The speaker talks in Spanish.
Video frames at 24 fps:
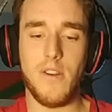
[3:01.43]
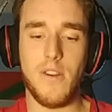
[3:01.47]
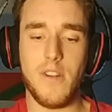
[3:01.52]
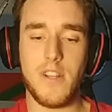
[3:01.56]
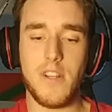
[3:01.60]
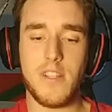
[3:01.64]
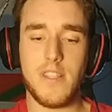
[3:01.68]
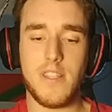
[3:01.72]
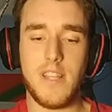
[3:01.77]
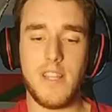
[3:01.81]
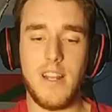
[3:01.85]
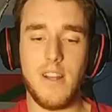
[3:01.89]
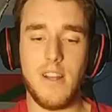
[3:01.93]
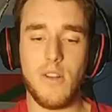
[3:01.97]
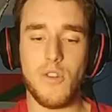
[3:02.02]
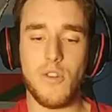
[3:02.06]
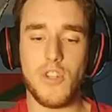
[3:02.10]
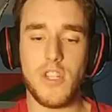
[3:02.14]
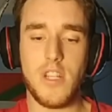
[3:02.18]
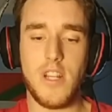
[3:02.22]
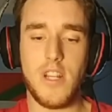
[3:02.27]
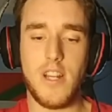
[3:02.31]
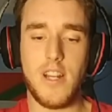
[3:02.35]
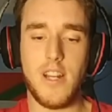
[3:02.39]
está la
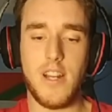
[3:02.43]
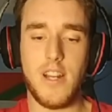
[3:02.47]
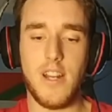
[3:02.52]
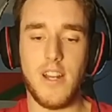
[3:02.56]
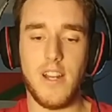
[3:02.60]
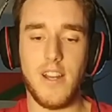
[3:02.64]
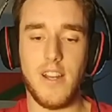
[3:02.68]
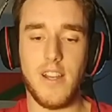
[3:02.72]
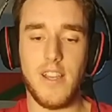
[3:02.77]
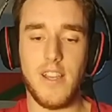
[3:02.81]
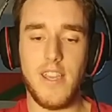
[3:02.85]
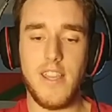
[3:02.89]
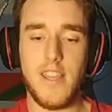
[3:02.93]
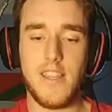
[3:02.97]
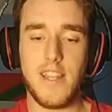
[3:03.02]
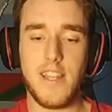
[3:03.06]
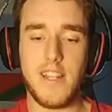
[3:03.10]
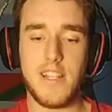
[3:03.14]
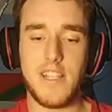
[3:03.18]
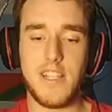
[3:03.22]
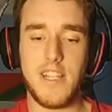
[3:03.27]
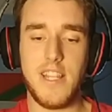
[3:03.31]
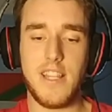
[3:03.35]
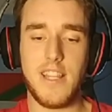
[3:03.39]
cosa
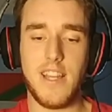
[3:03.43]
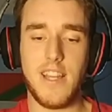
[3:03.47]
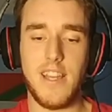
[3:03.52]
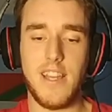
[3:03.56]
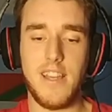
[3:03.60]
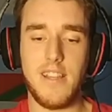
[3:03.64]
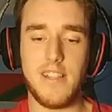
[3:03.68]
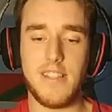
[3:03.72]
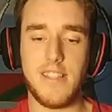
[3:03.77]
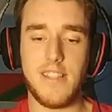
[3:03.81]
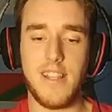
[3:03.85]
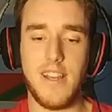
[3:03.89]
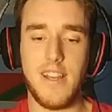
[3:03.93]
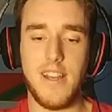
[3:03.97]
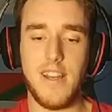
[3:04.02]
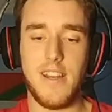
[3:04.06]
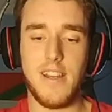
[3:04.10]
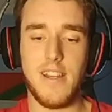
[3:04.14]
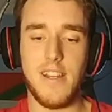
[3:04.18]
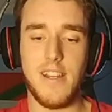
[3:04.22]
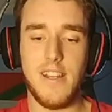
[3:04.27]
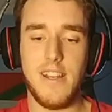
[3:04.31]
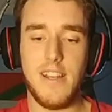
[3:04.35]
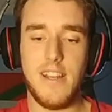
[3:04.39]
intensita, ¿eh? Está...